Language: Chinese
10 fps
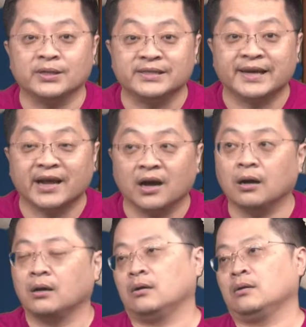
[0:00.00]
荐
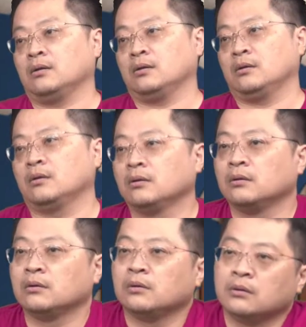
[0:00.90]

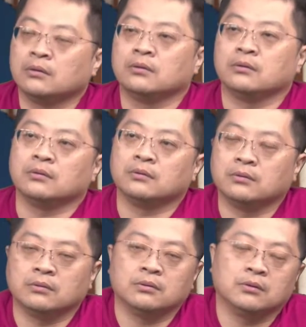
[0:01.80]
了，
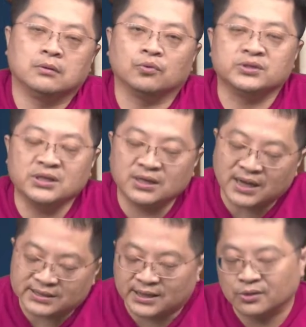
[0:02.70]
我已经跟大
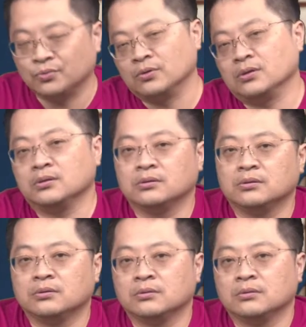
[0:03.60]
家讲过了，
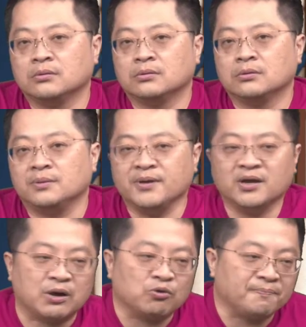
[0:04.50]
你不要
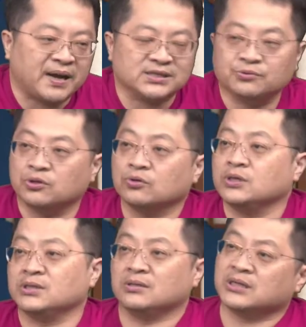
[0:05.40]
拿我八十元东西
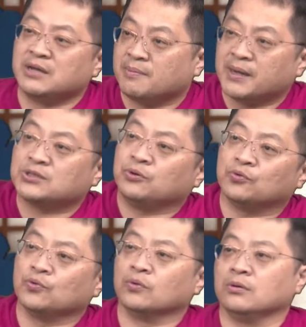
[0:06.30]
在一百八十元问
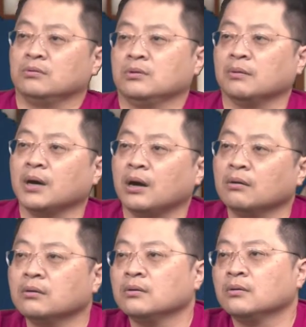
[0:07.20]
我，好不
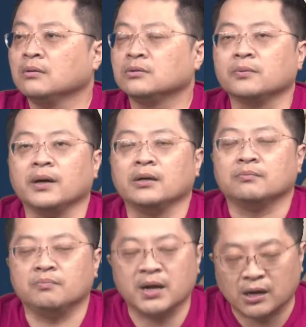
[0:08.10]
好？对不对？
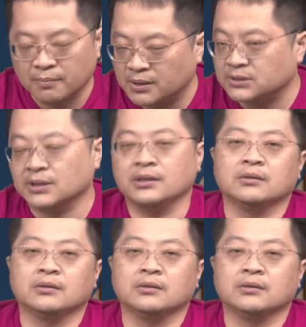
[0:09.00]
卖搞猛子，